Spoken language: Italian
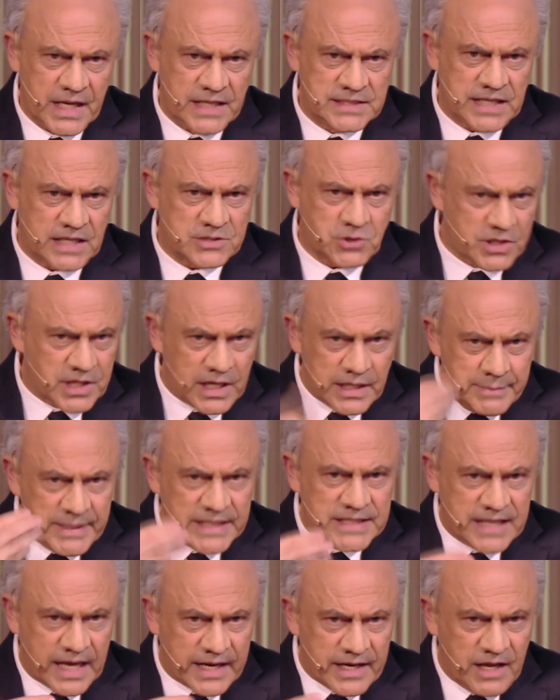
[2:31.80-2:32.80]
è andato ad
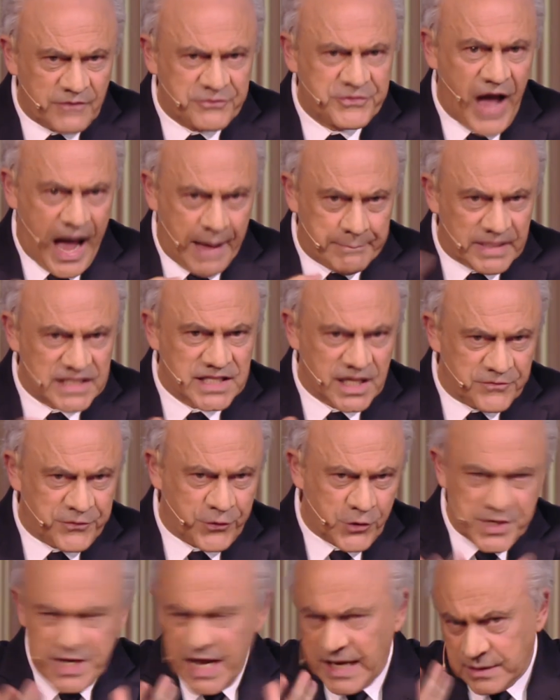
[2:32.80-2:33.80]
alimentare la fiamma del
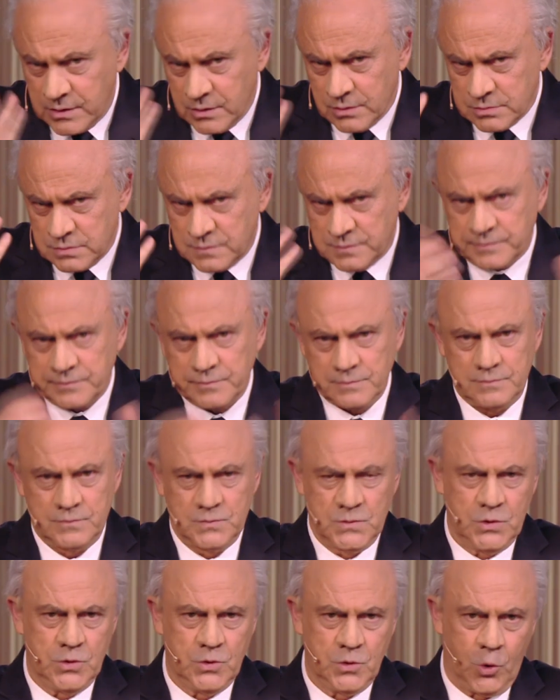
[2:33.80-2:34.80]
fornello. Ma cosa sta
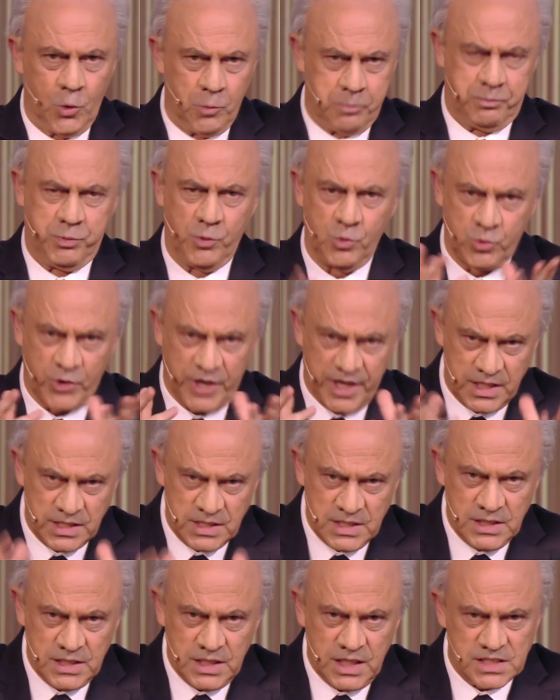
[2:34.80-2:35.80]
dicendo Oppure, il
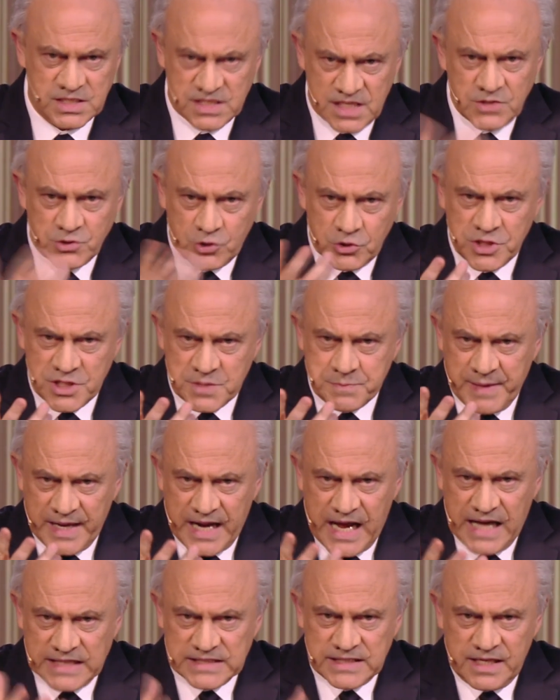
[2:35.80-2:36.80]
caramello? essendo
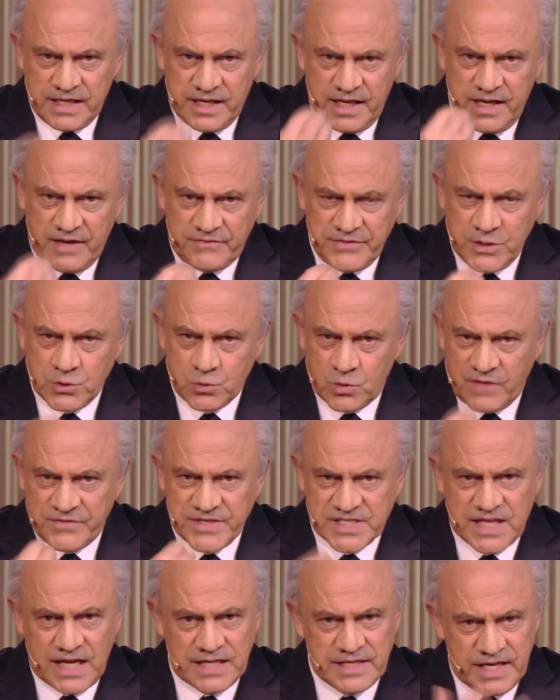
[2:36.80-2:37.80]
disperata e avendo una
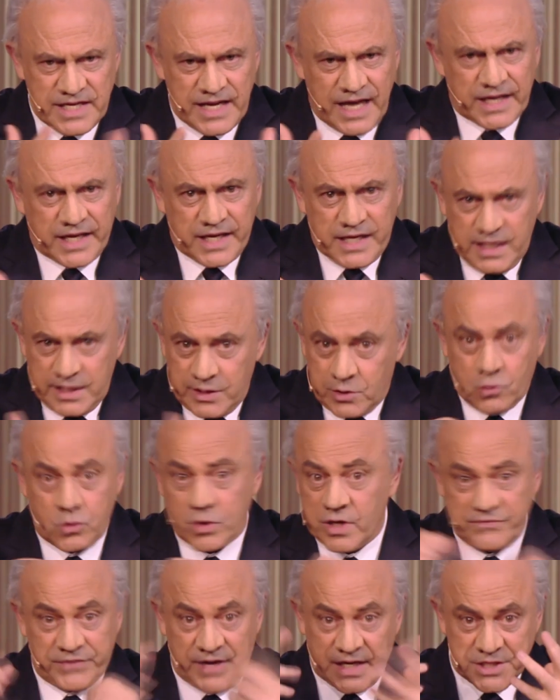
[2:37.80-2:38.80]
vestaglia in acrilico
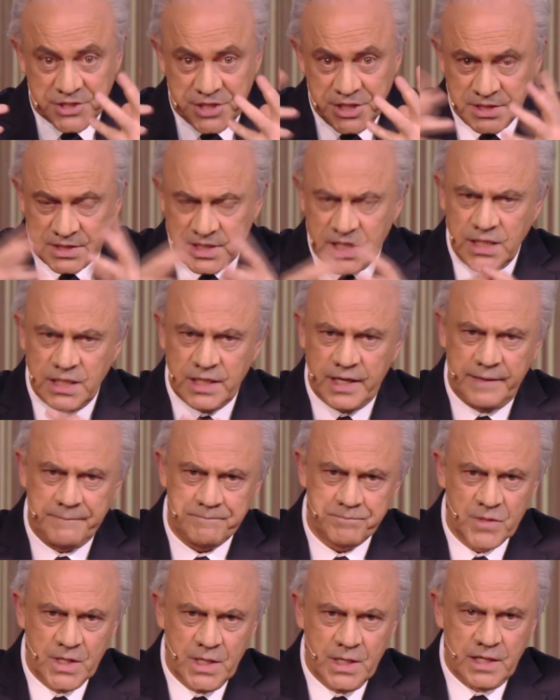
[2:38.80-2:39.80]
che eh, fa le scintille,
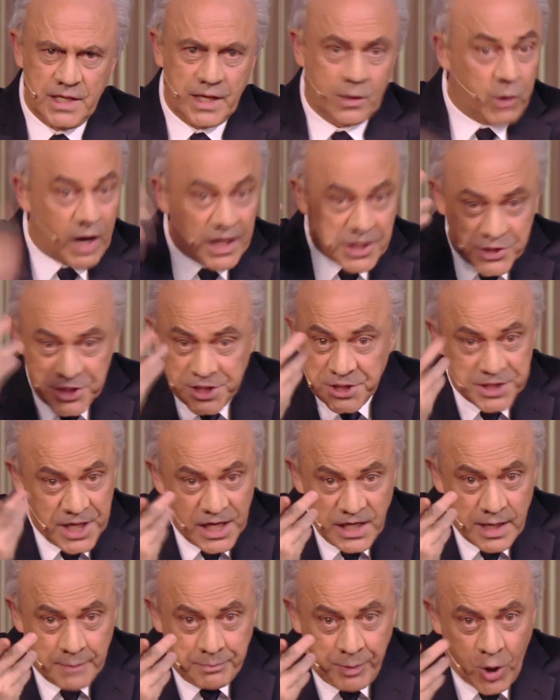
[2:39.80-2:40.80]
le quali
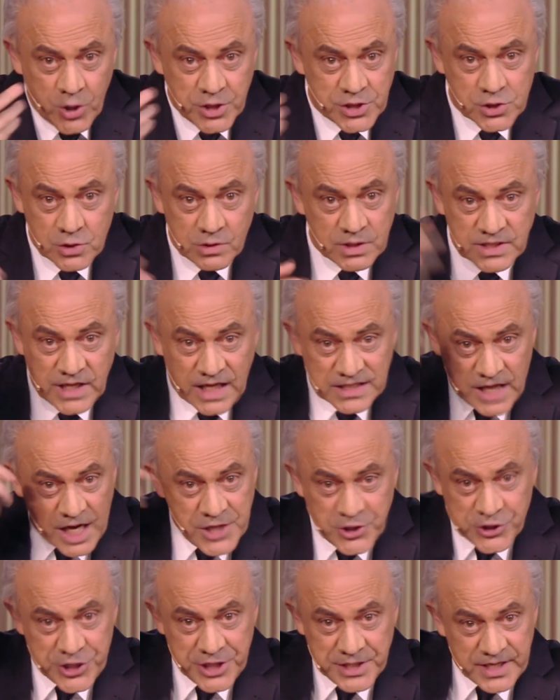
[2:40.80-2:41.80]
scintille poi no, sono no, andate a
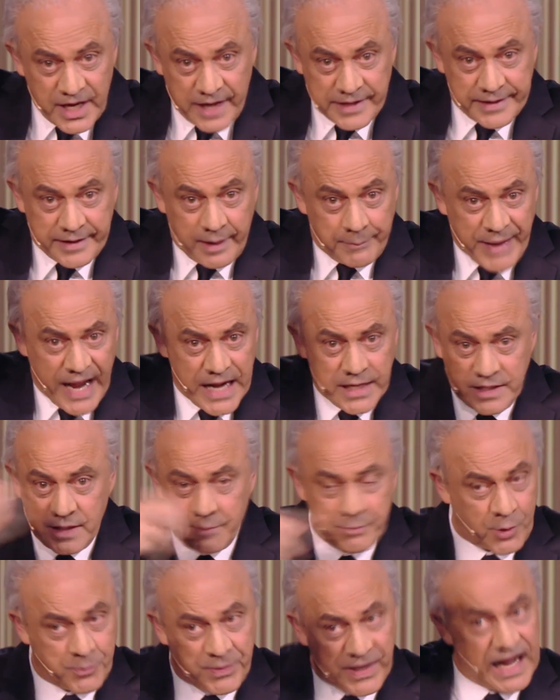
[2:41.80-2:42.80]
incendiare i capelli,
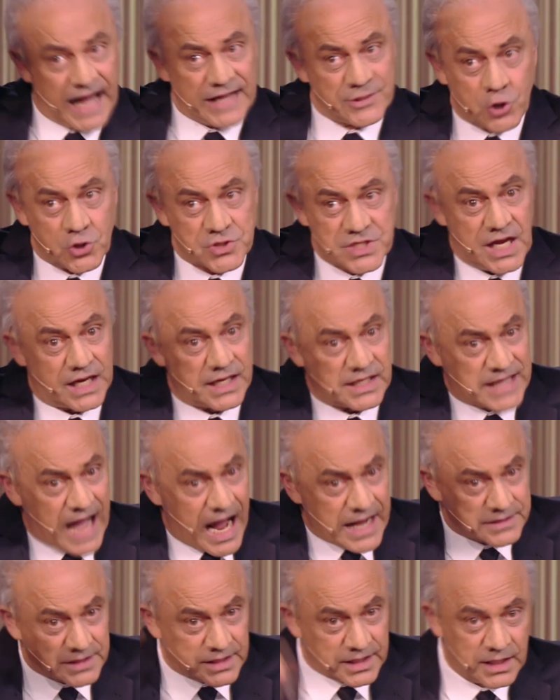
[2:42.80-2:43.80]
propagandosi alle
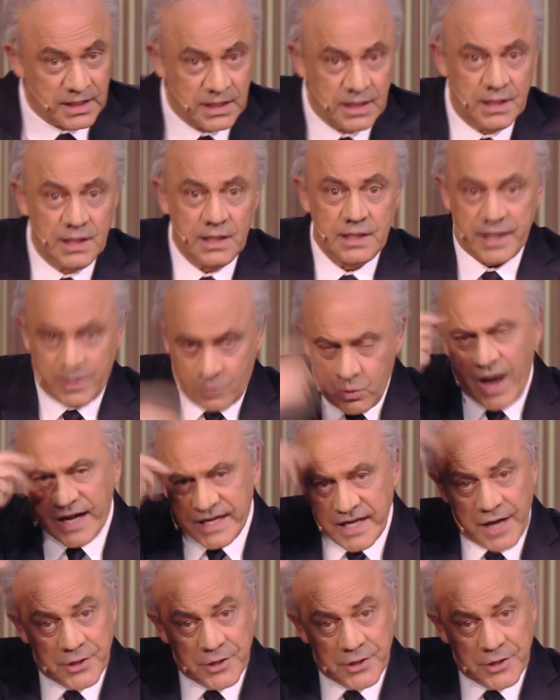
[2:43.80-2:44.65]
tende, Aspetta, ah, le quali